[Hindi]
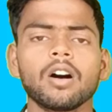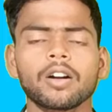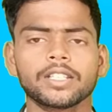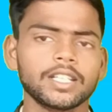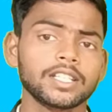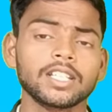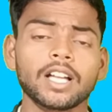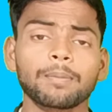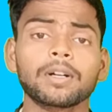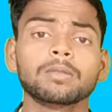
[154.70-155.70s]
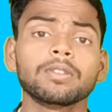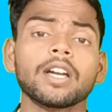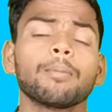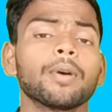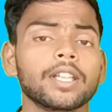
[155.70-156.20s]
और धीरे धीरे यहाँ पर
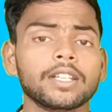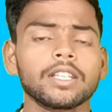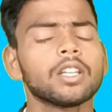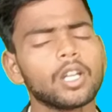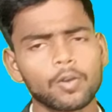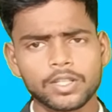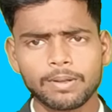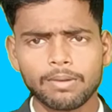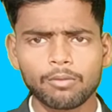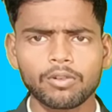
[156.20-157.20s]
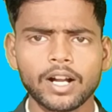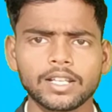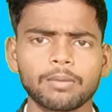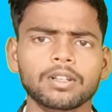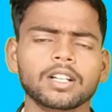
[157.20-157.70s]
गतिविधियाँ बढ़ेंगी उसके बारे में आपको
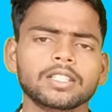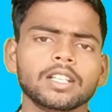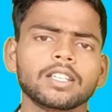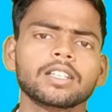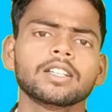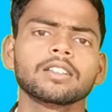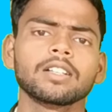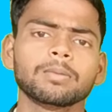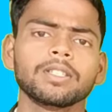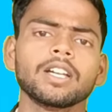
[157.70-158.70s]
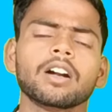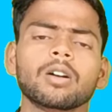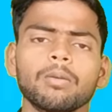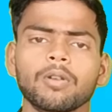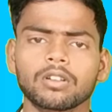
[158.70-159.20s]
आगे अपडेट करते रहेंगे कि गतिविधियाँ
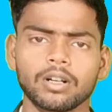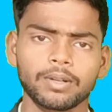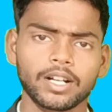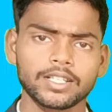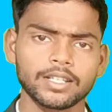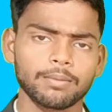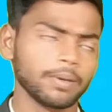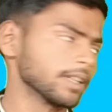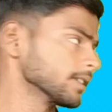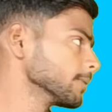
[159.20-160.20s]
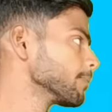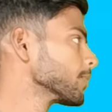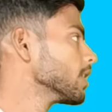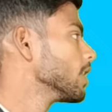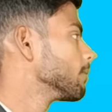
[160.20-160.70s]
कब और कब कैसे बढ़ेंगी
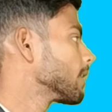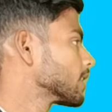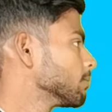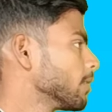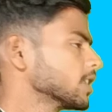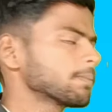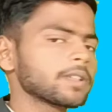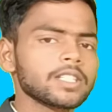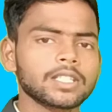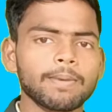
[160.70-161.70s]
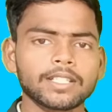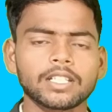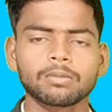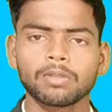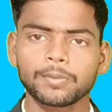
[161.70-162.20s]
बाकी मध्य प्रदेश की बात
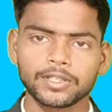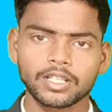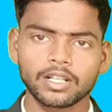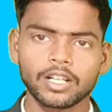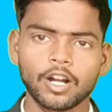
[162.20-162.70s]
करें तो मध्य प्रदेश के कई